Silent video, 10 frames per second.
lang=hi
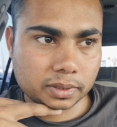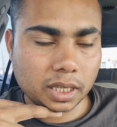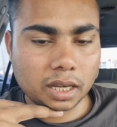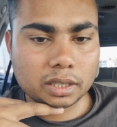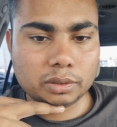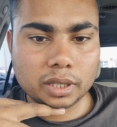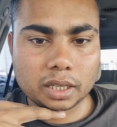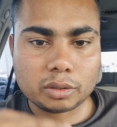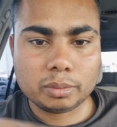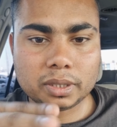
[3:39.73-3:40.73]
क्या करो
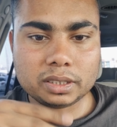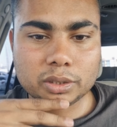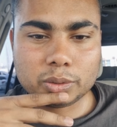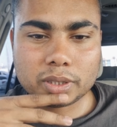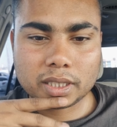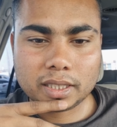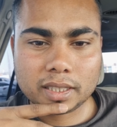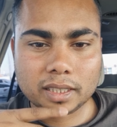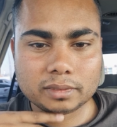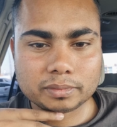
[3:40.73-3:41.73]
यार कमेंट ज़रूर
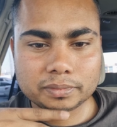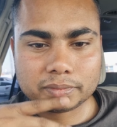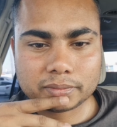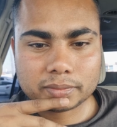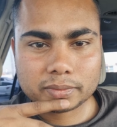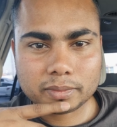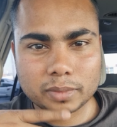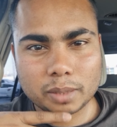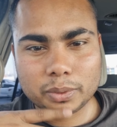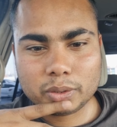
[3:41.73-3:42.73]
करिएगा
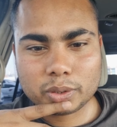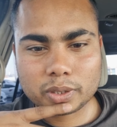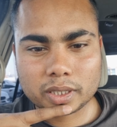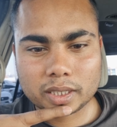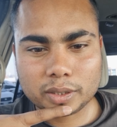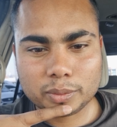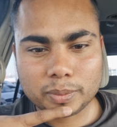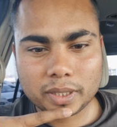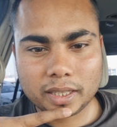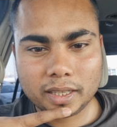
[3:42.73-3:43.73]
बापी लोग के
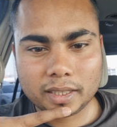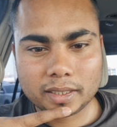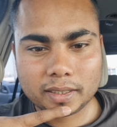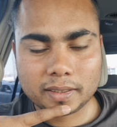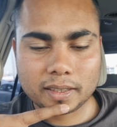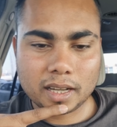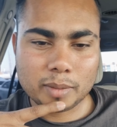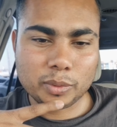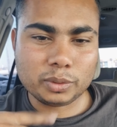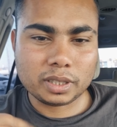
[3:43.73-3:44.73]
ऊपर है
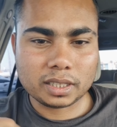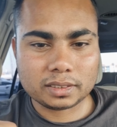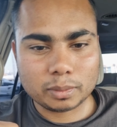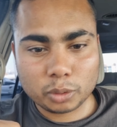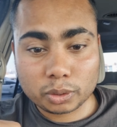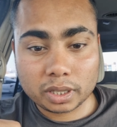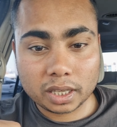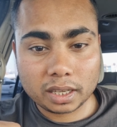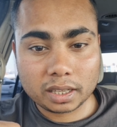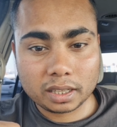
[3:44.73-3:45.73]
आप लोग अगर सपोर्ट
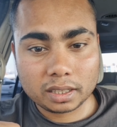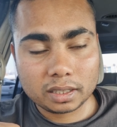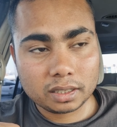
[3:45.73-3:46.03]
करेंगे